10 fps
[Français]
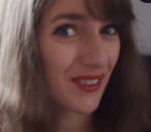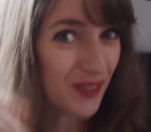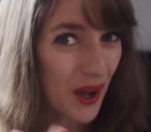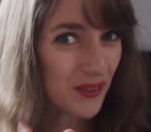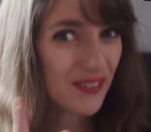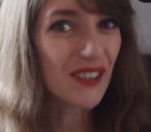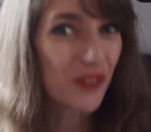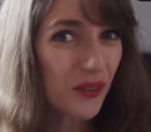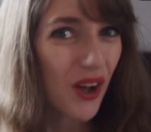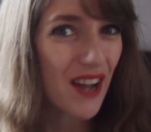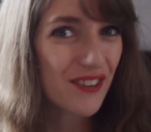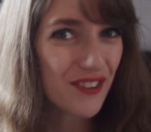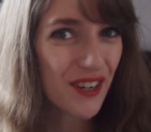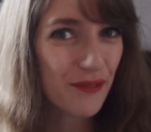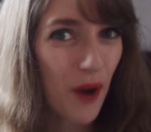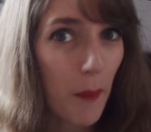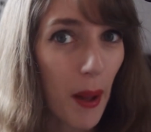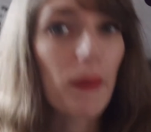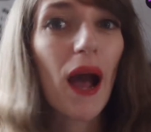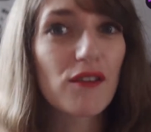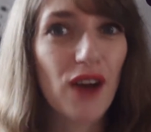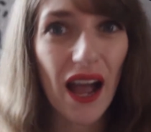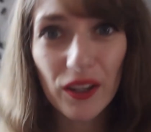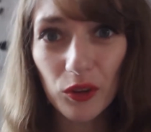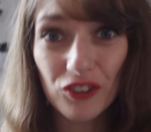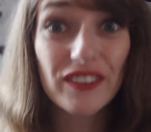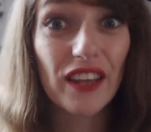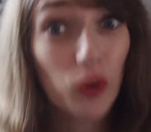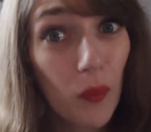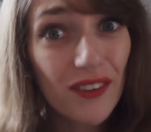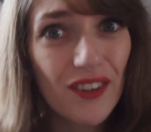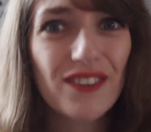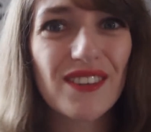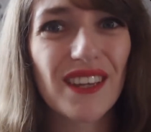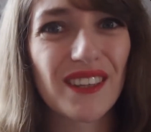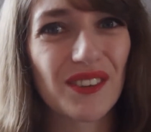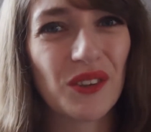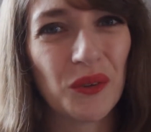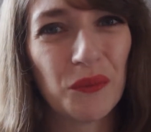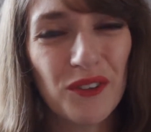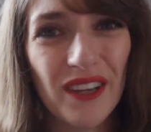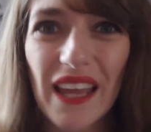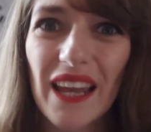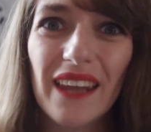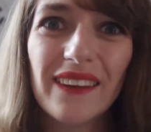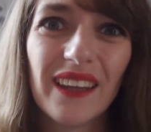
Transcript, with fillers: si toi aussi ton corps a changé de forme après avoir ingurgité 3 tonnes 5 de bûches de galette,